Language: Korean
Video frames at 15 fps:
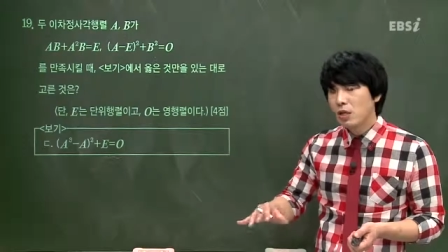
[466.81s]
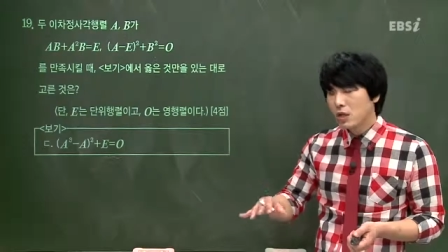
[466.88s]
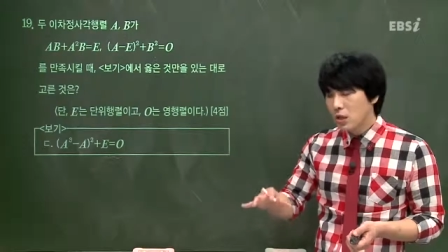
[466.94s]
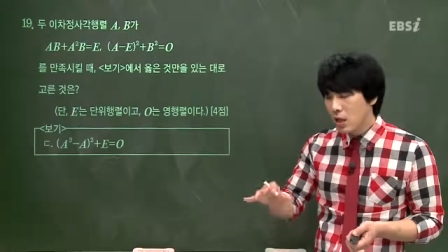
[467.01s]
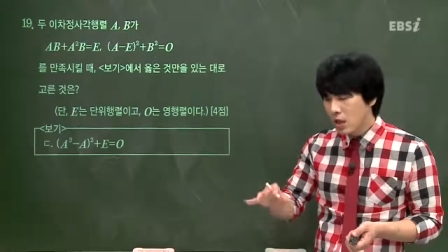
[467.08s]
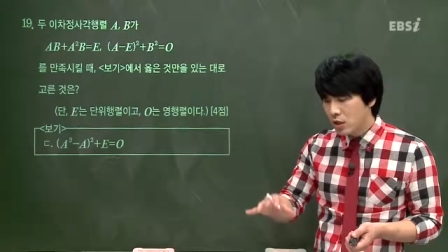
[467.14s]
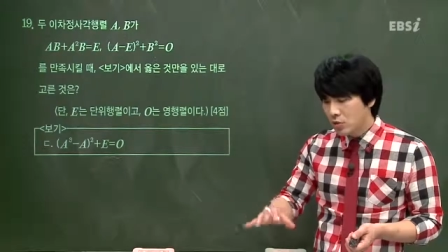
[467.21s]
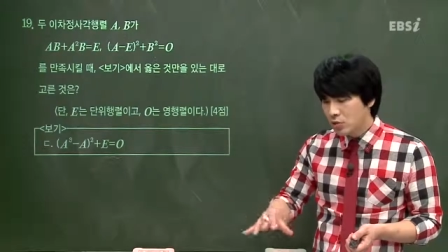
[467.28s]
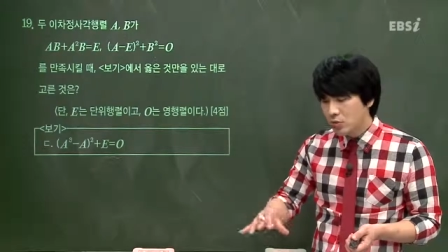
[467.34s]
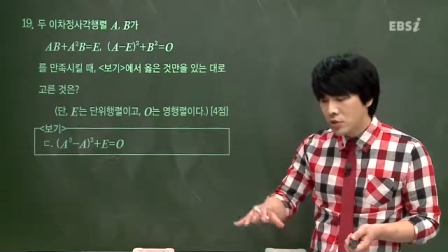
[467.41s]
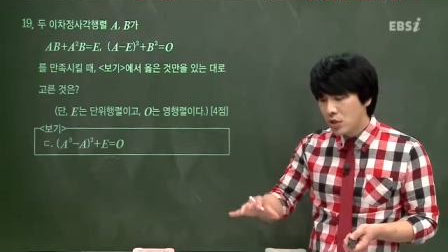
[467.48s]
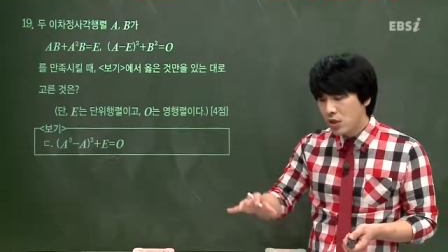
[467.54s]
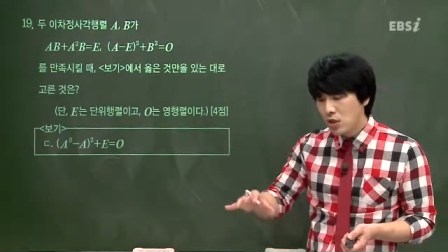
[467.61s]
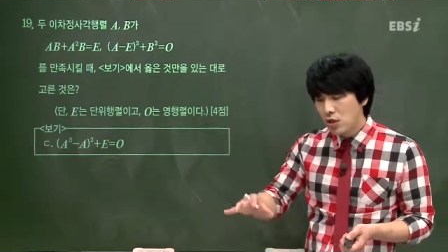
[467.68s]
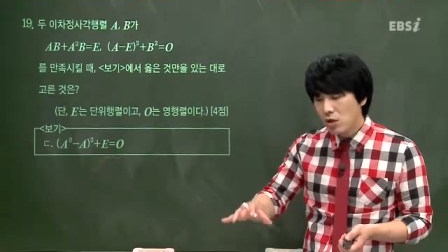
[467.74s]
내가 좀
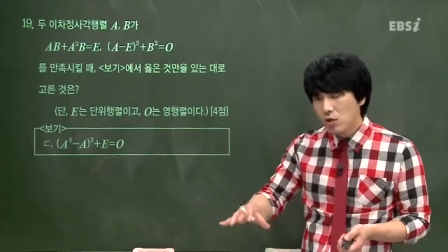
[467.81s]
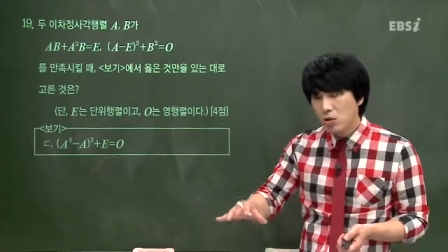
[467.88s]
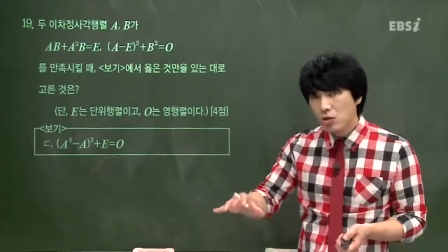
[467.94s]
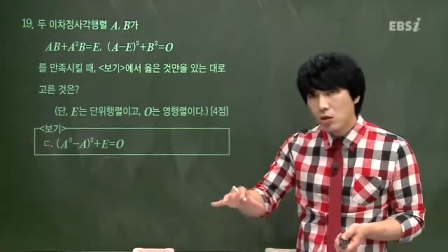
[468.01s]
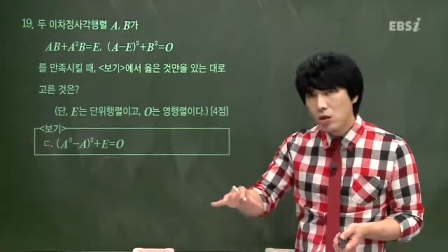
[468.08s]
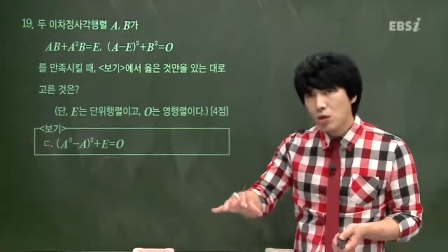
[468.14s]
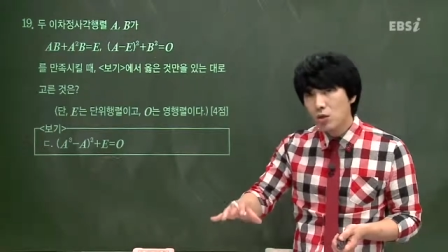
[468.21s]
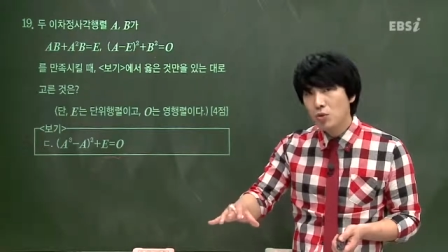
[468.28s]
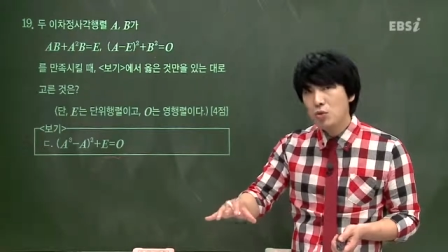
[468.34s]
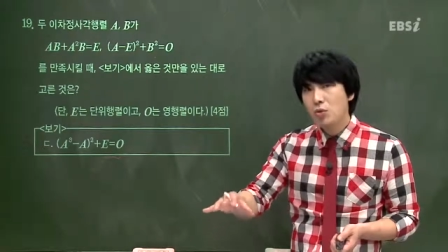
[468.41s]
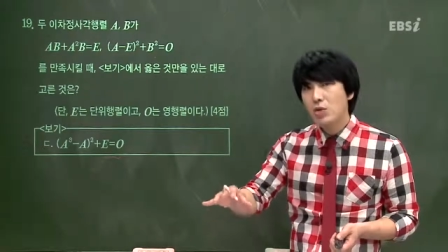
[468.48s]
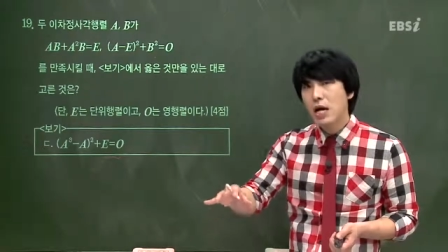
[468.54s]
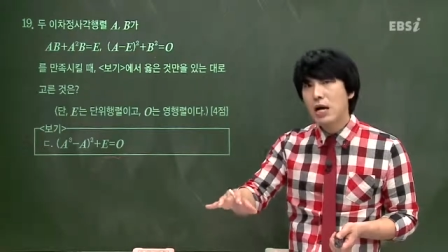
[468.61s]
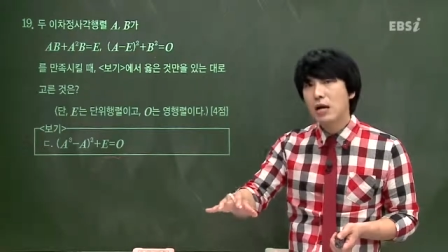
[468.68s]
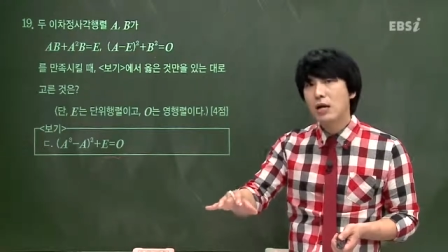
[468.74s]
실력을 키워
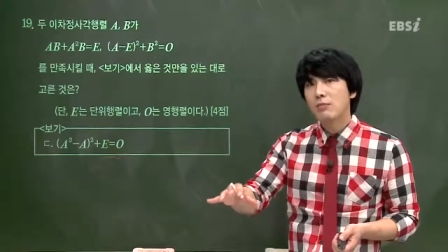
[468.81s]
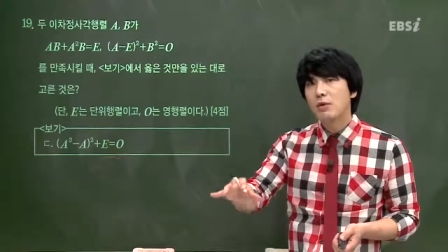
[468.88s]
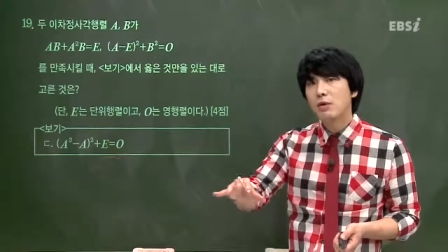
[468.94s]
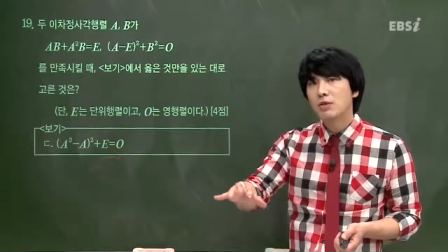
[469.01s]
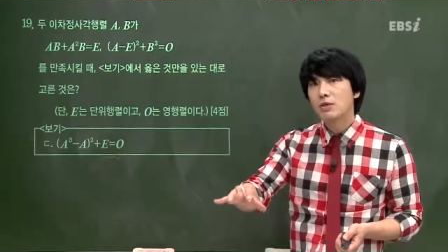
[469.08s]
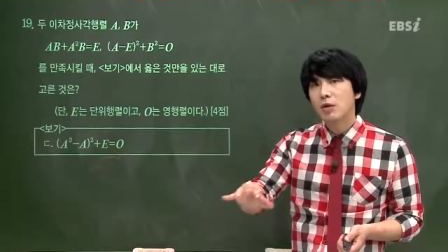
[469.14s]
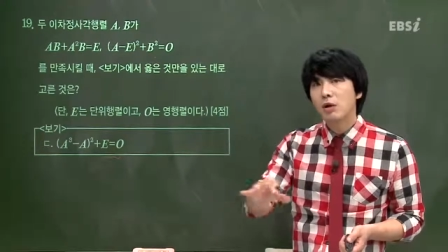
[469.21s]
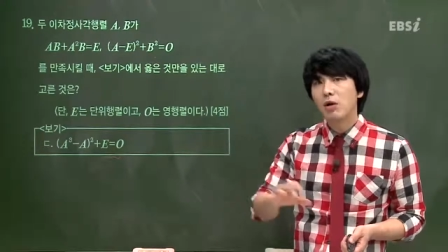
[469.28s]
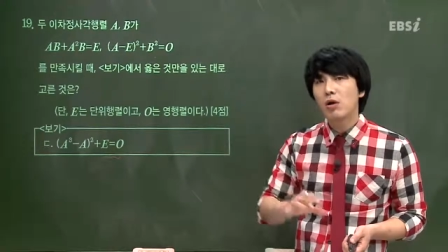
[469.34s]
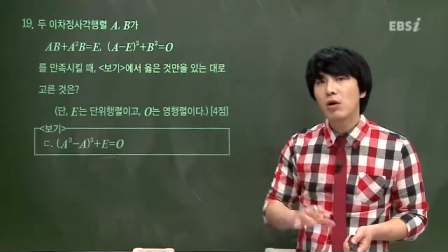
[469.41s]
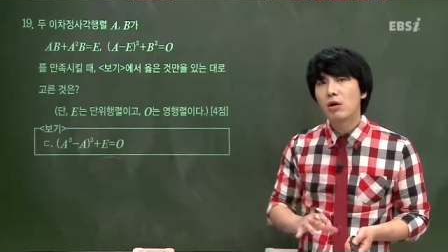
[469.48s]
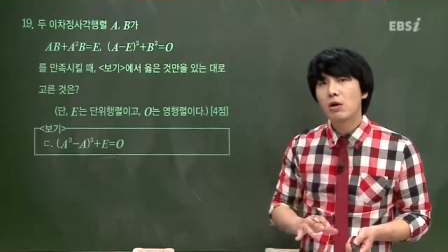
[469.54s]
나가면서